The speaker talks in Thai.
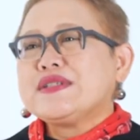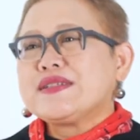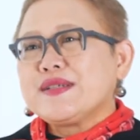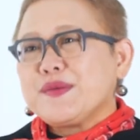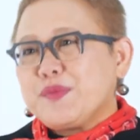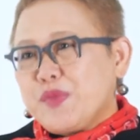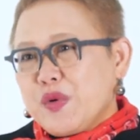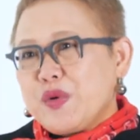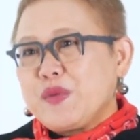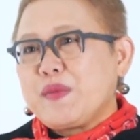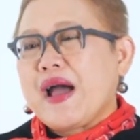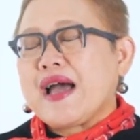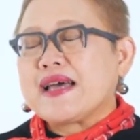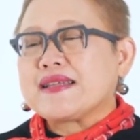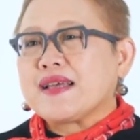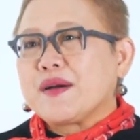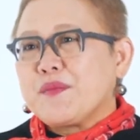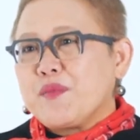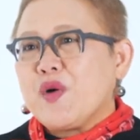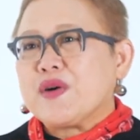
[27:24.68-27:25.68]
ที่พูดมา
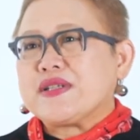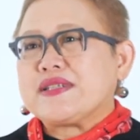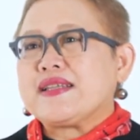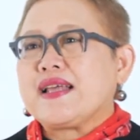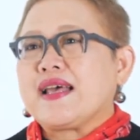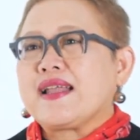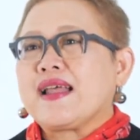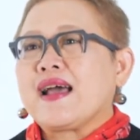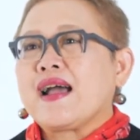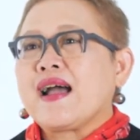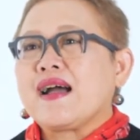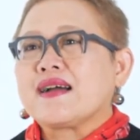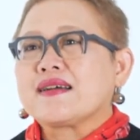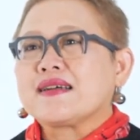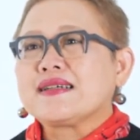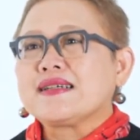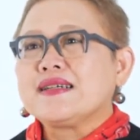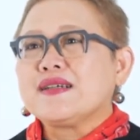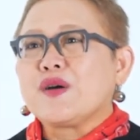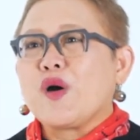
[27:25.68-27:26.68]
ทั้งหมดเนี่ยนะคะ
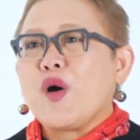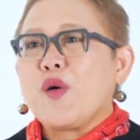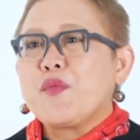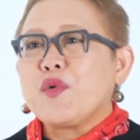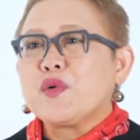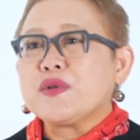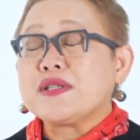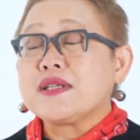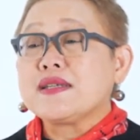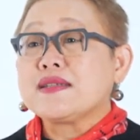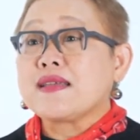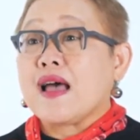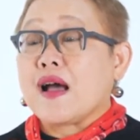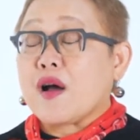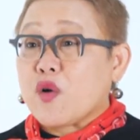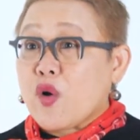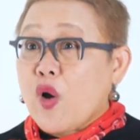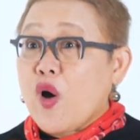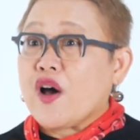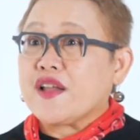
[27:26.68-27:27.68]
ก็คือข้อมูลที่สัง
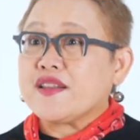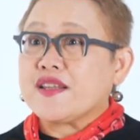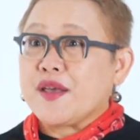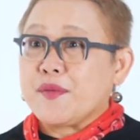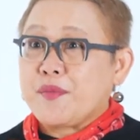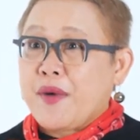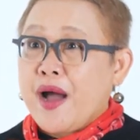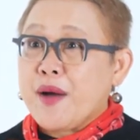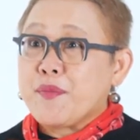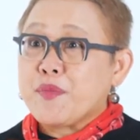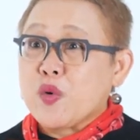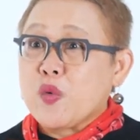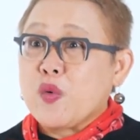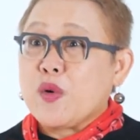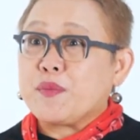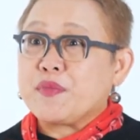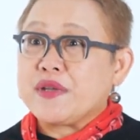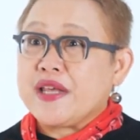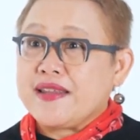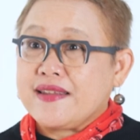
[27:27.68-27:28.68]
เคราะห์ในภาพรว
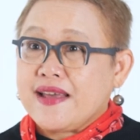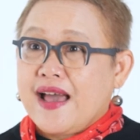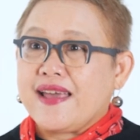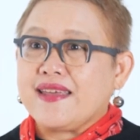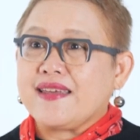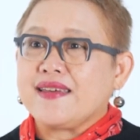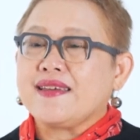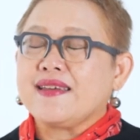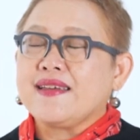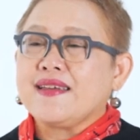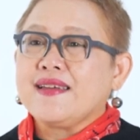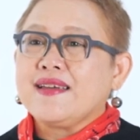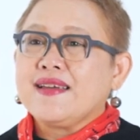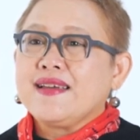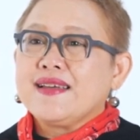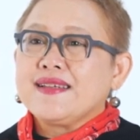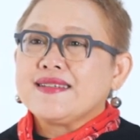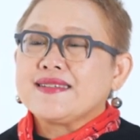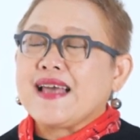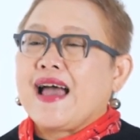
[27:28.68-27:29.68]
มใหญ่
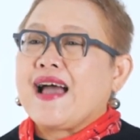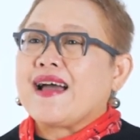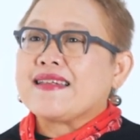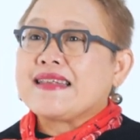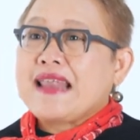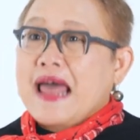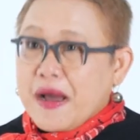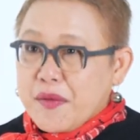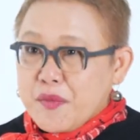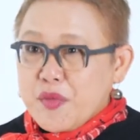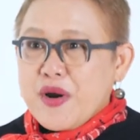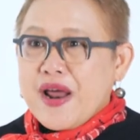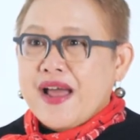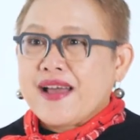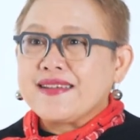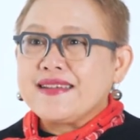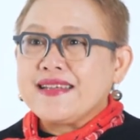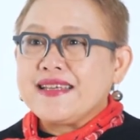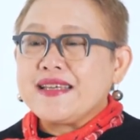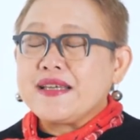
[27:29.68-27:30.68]
ๆ จากแหล่งโบราณ
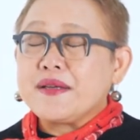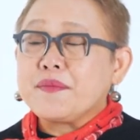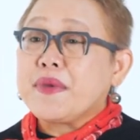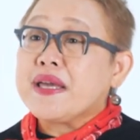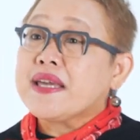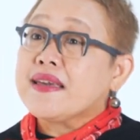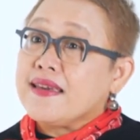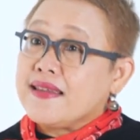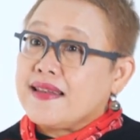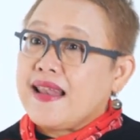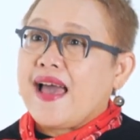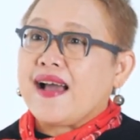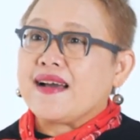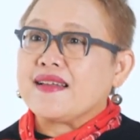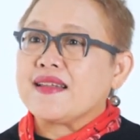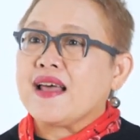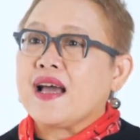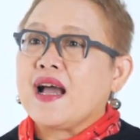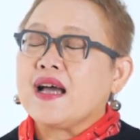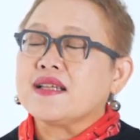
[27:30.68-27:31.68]
คดีไม่กี่แหล่ง
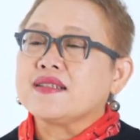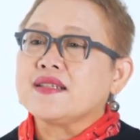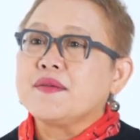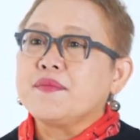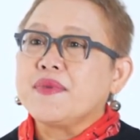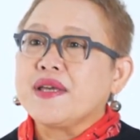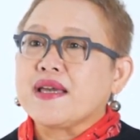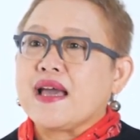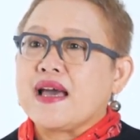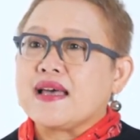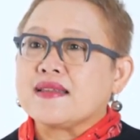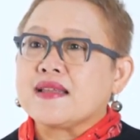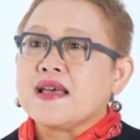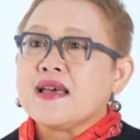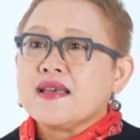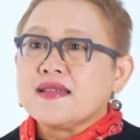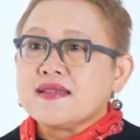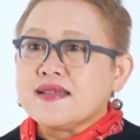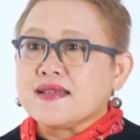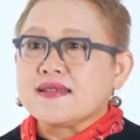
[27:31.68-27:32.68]
นะคะที่มีการ
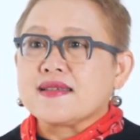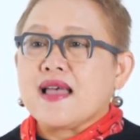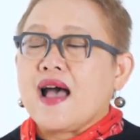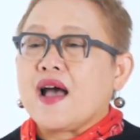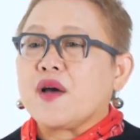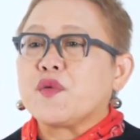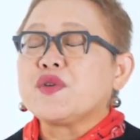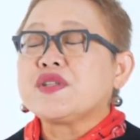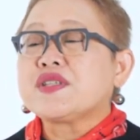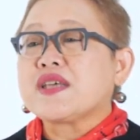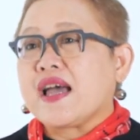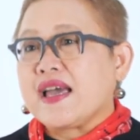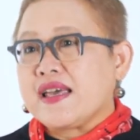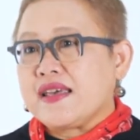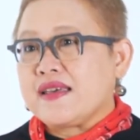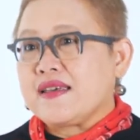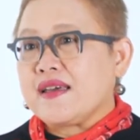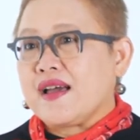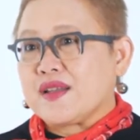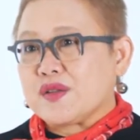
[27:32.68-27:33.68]
ศึกษาวิจัย
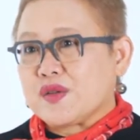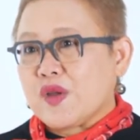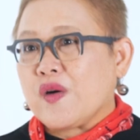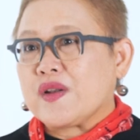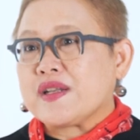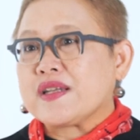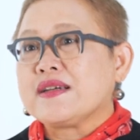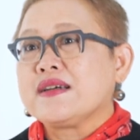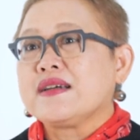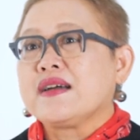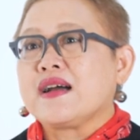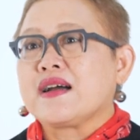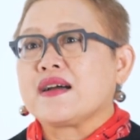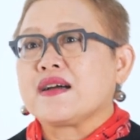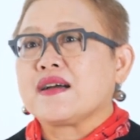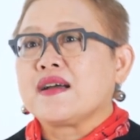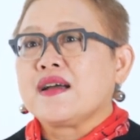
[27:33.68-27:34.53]
อย่างต่อเนื่อง